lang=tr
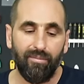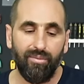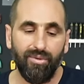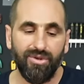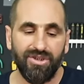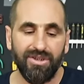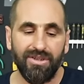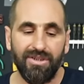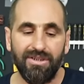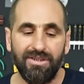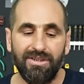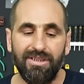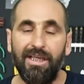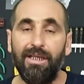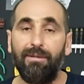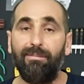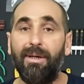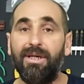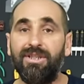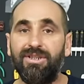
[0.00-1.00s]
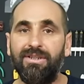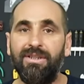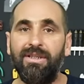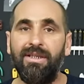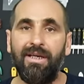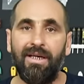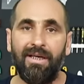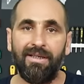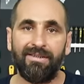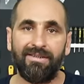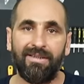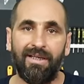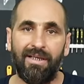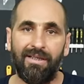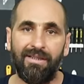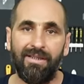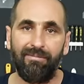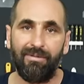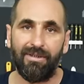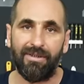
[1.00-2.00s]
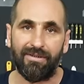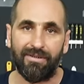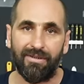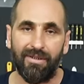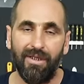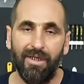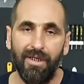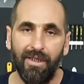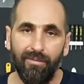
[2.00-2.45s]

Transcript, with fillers: Bu çıkış tek başına arızalanabilir.